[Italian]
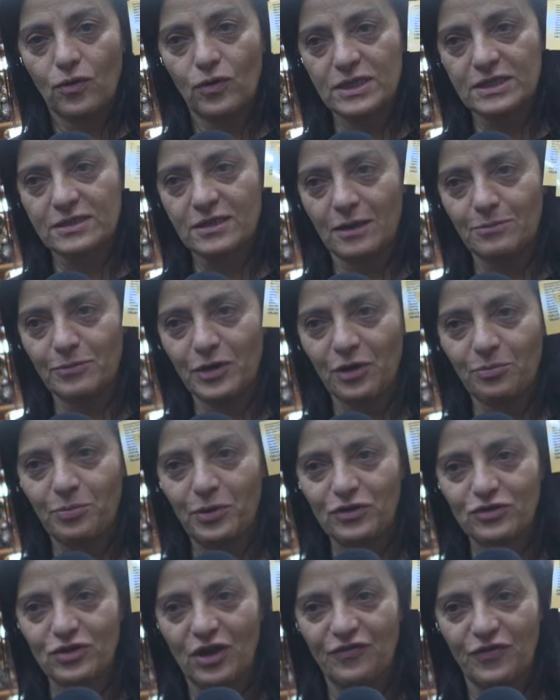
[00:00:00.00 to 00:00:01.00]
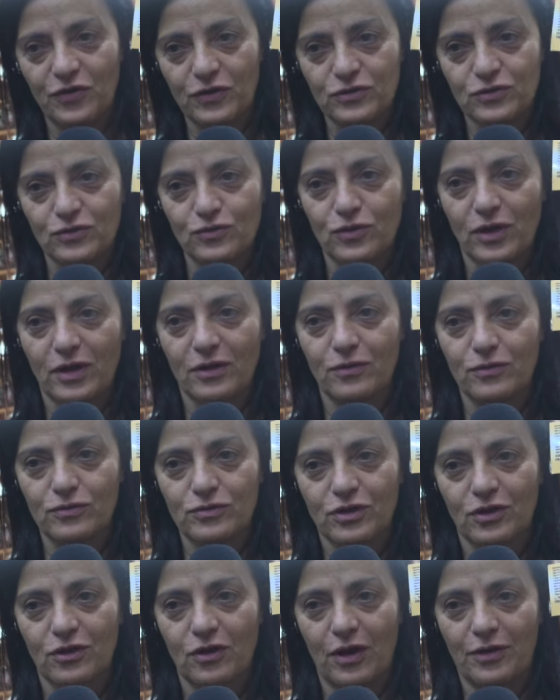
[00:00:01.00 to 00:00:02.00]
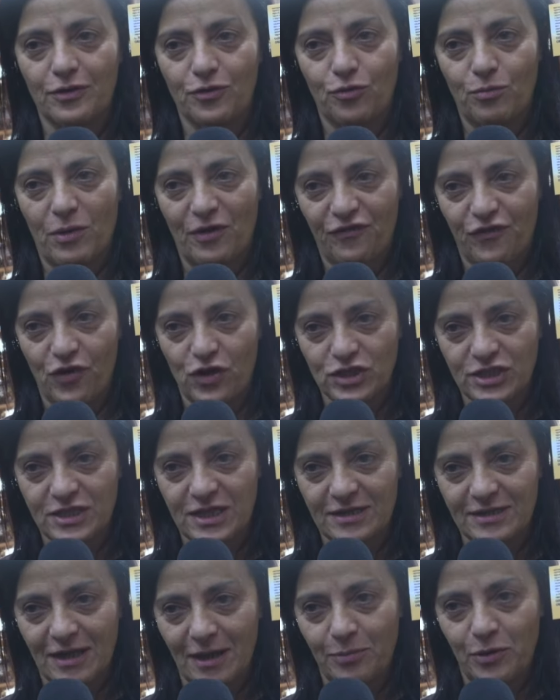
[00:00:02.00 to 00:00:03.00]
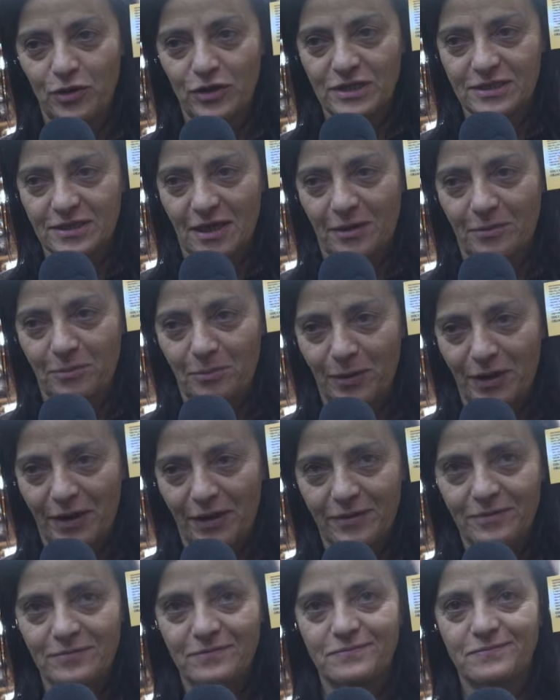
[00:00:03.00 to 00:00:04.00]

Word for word: questo è il mio portafortuna contro la Roma. Forza Napoli sempre.